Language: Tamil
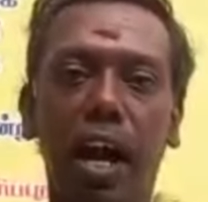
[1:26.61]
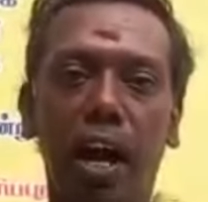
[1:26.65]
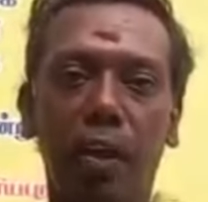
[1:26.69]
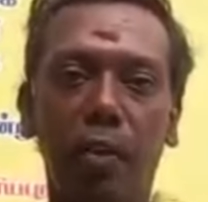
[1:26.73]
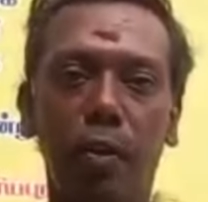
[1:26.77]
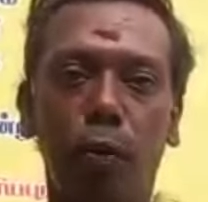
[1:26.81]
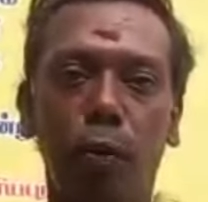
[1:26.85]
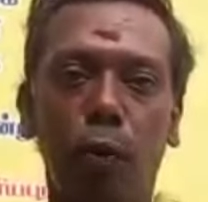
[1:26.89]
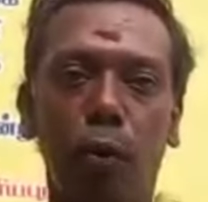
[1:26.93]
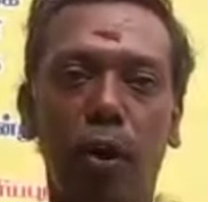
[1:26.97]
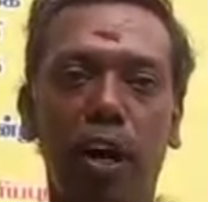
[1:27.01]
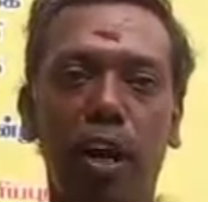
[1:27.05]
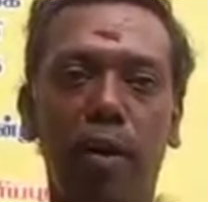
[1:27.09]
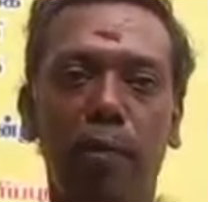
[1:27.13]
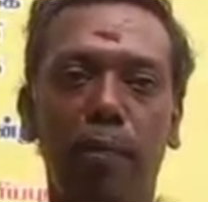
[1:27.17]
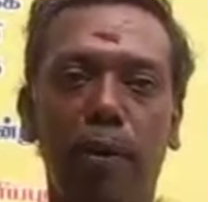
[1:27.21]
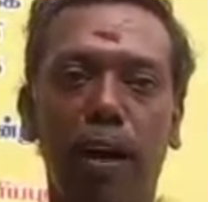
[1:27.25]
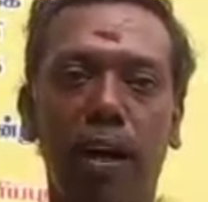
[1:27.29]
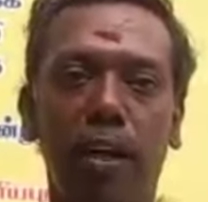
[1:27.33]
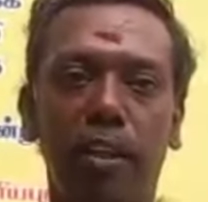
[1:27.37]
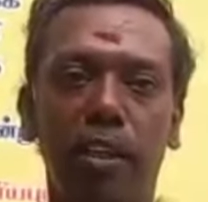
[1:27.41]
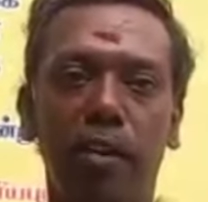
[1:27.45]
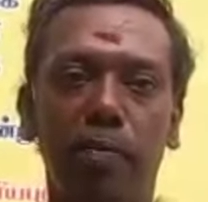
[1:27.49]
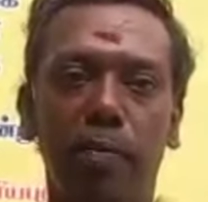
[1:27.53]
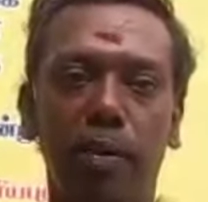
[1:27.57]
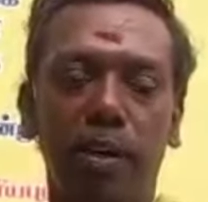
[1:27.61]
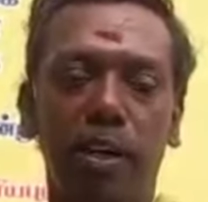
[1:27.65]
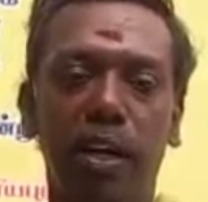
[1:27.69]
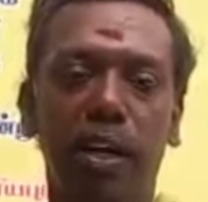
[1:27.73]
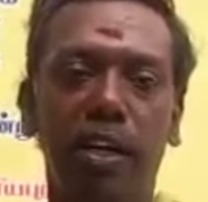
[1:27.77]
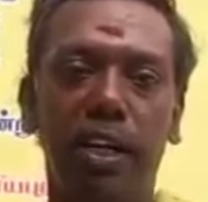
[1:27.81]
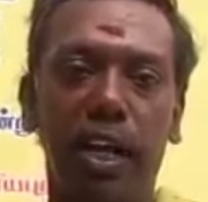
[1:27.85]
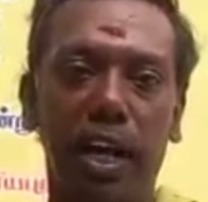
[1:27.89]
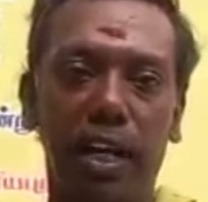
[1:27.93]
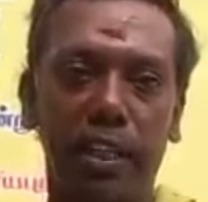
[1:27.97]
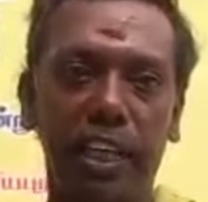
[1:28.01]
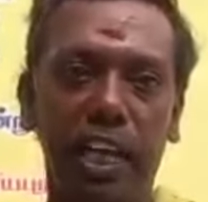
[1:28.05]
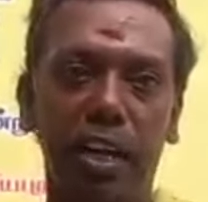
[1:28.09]
அந்த கோயிலை பார்த்து
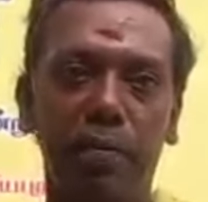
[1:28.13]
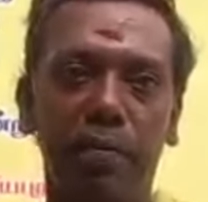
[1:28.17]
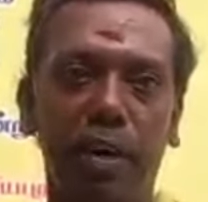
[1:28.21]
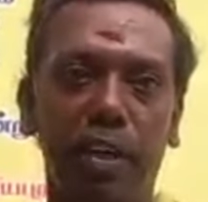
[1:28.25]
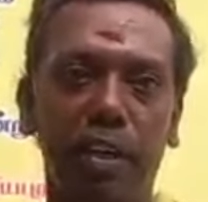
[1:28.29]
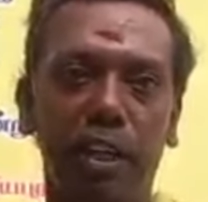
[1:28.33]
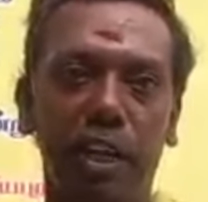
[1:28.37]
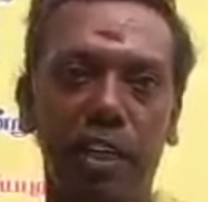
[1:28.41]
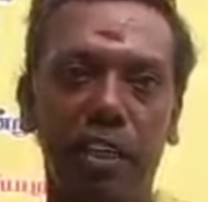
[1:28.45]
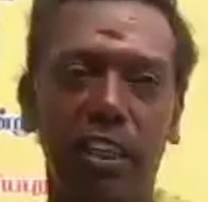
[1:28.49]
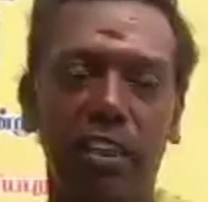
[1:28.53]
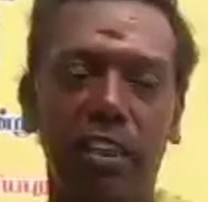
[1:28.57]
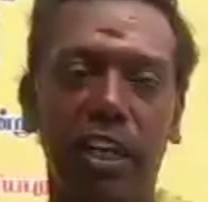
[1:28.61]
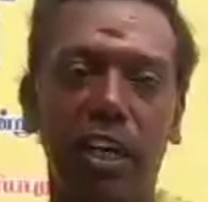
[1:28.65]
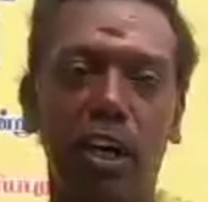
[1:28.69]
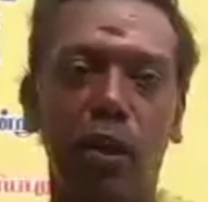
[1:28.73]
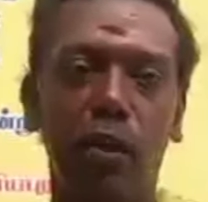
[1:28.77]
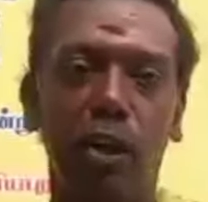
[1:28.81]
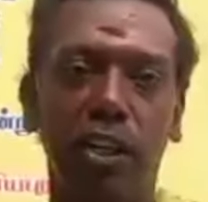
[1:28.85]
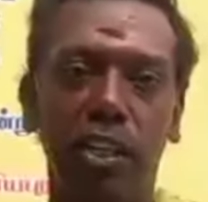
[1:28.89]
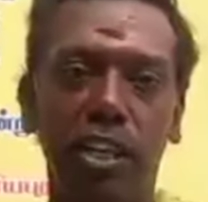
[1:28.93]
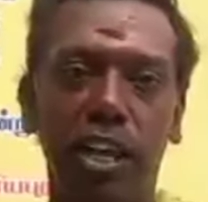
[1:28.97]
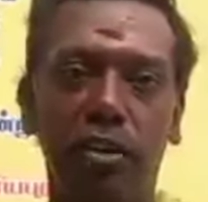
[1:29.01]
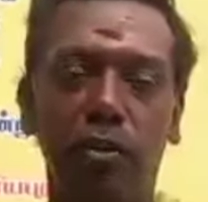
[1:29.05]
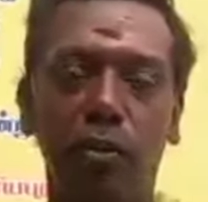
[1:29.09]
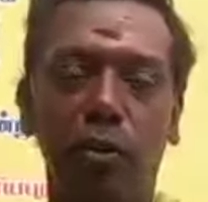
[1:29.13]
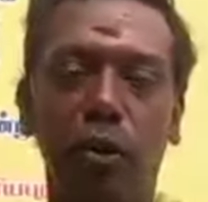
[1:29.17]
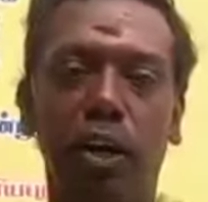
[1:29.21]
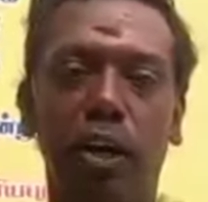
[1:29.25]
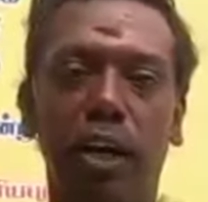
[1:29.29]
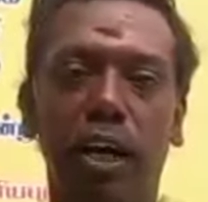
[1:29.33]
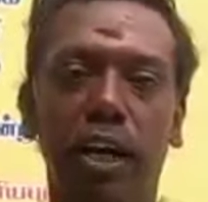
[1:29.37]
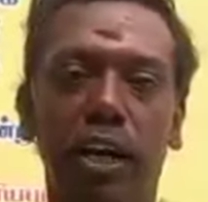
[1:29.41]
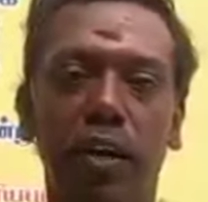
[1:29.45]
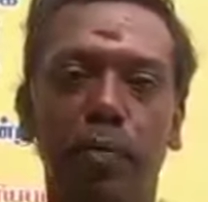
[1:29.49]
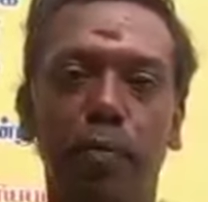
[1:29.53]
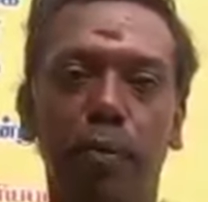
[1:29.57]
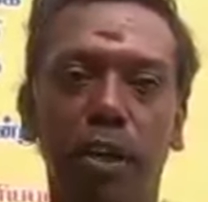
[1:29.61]
மன்னன் அதே மாதிரி திருநாள் வித்தியாச கோயில்
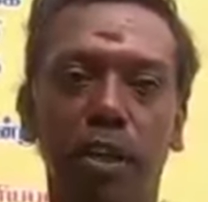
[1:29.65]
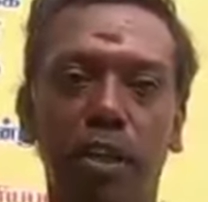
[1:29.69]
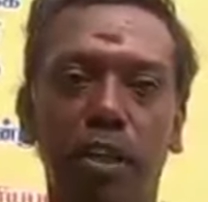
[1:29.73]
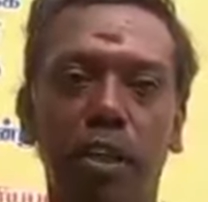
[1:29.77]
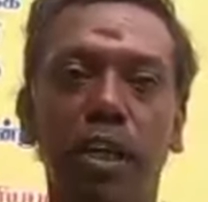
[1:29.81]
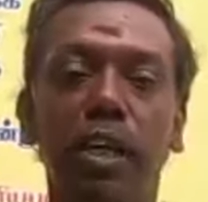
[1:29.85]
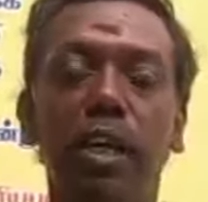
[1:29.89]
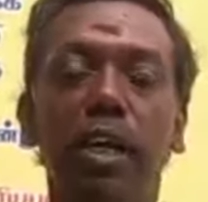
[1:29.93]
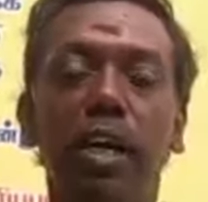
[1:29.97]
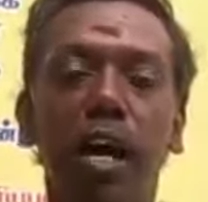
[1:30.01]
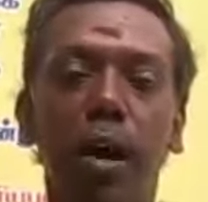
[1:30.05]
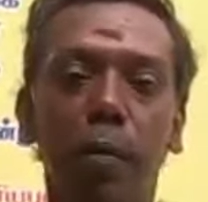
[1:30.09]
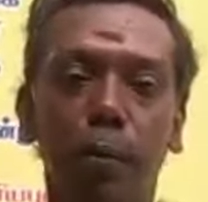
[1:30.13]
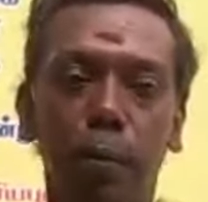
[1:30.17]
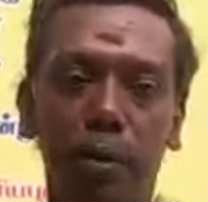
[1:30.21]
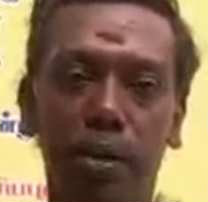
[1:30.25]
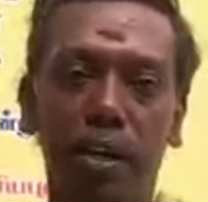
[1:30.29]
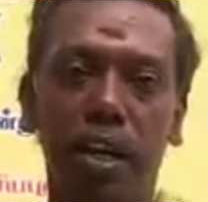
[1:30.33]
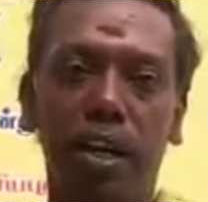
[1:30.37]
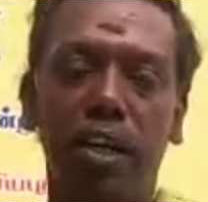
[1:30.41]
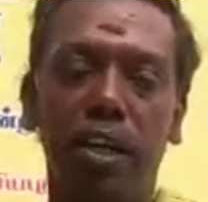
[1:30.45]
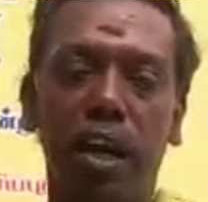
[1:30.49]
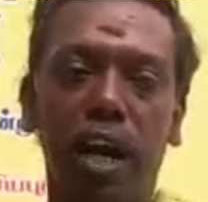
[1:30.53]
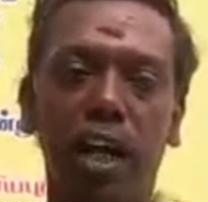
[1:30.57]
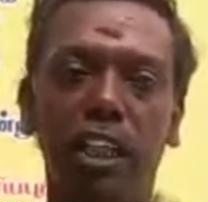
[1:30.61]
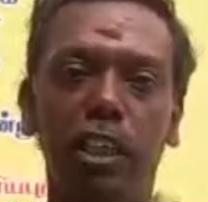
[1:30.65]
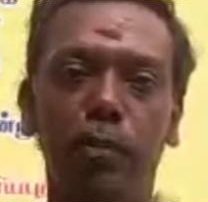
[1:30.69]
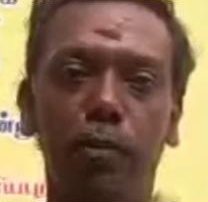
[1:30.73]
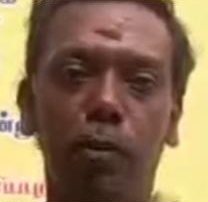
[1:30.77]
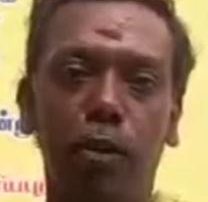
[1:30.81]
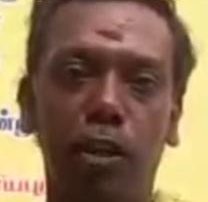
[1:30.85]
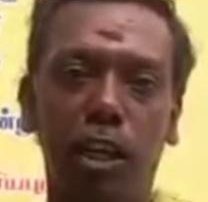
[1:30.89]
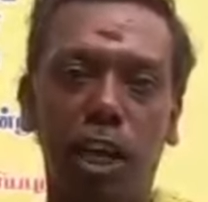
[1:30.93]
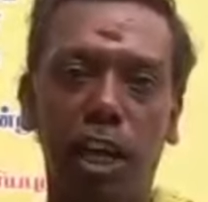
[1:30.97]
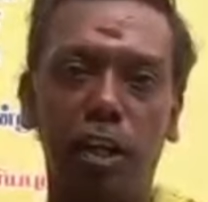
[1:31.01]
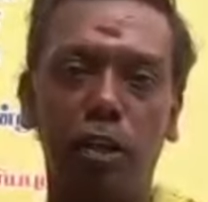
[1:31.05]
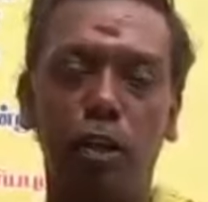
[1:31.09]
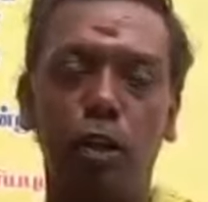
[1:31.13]
கட்டி முடித்து பின்னர்
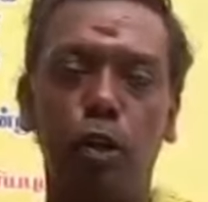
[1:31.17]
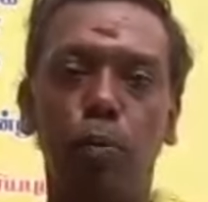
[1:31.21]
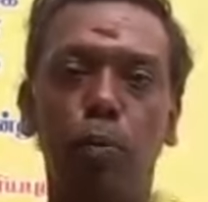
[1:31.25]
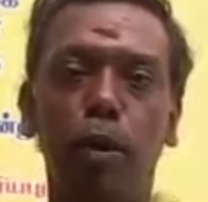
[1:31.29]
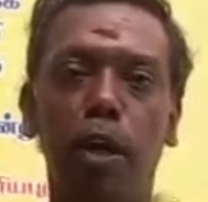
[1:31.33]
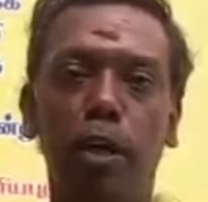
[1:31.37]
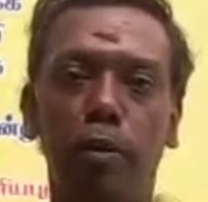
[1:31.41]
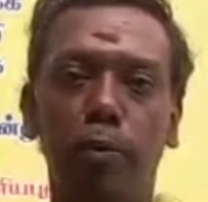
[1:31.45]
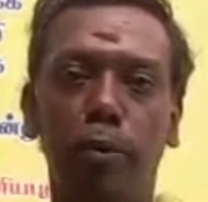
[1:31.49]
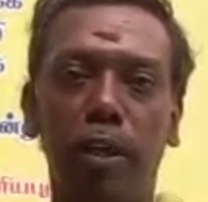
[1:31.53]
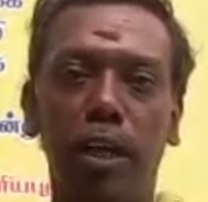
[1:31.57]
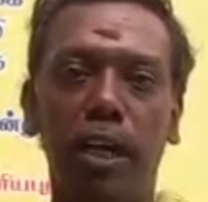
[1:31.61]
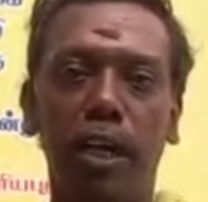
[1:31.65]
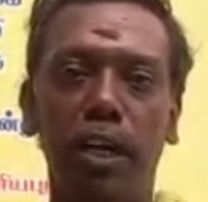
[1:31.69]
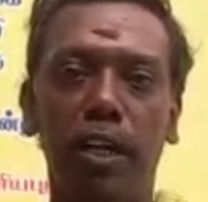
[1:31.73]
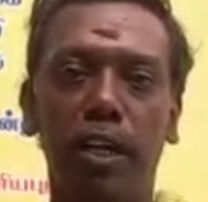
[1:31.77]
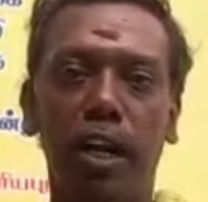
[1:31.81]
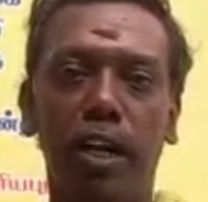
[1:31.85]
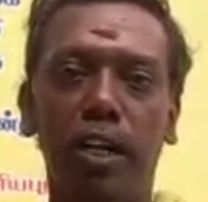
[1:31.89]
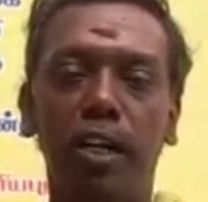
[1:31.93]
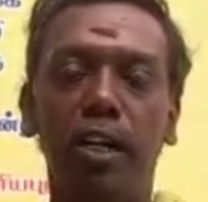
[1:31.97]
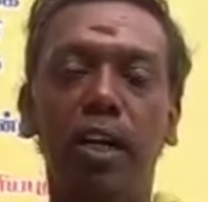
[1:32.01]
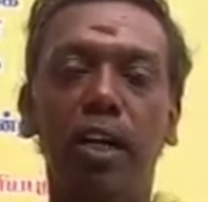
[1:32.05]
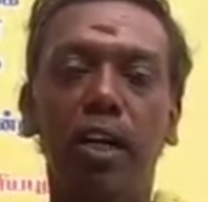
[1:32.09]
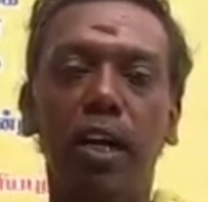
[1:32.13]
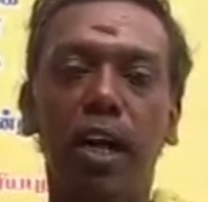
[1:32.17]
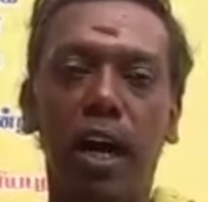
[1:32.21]
காஞ்சிபுரம் கைலாச கும்பாஷம் வருகின்றான்